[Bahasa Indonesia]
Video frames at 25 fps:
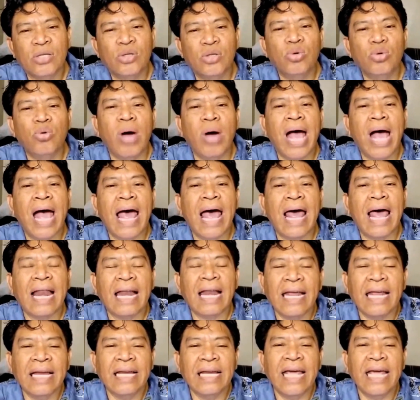Dua
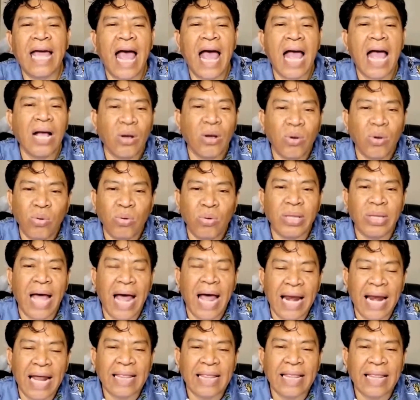hari diangkut
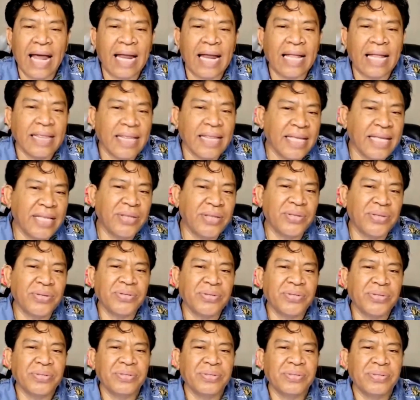alat-alat itu.
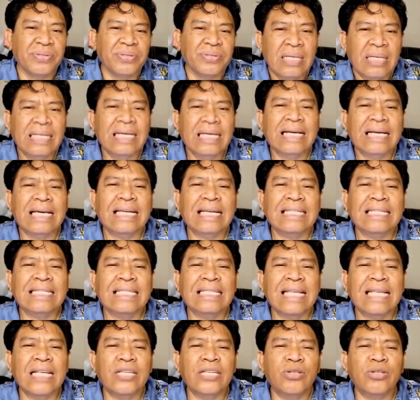Di
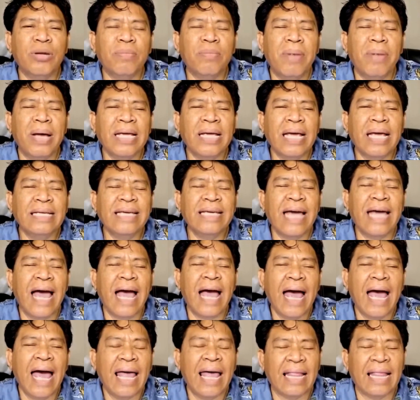Kristen sudah banyak
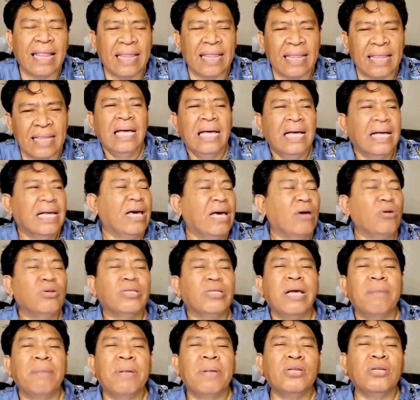jahat. Nggak
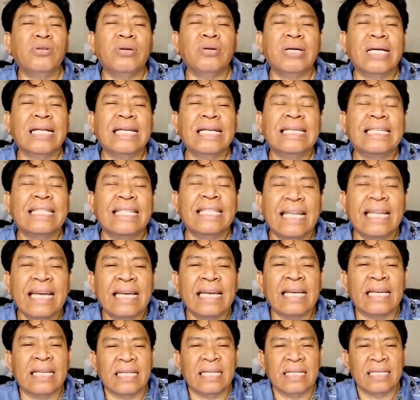usah masuk
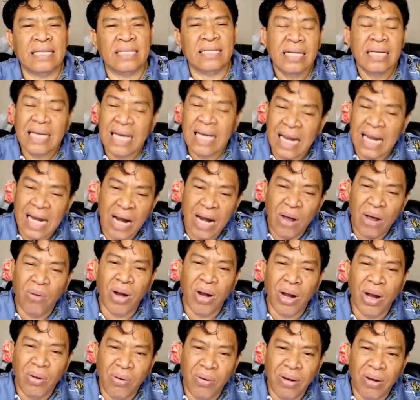Kristen. Karena
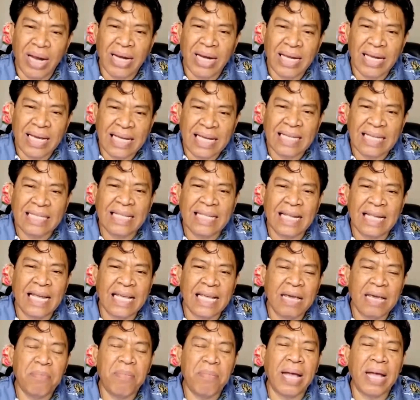orang-orang di
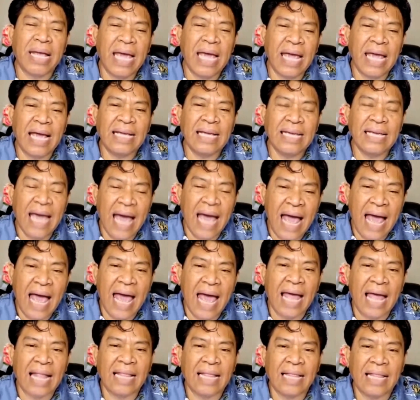Kristenannya banyak yang
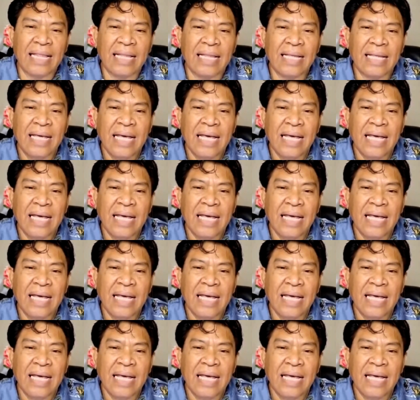jahat.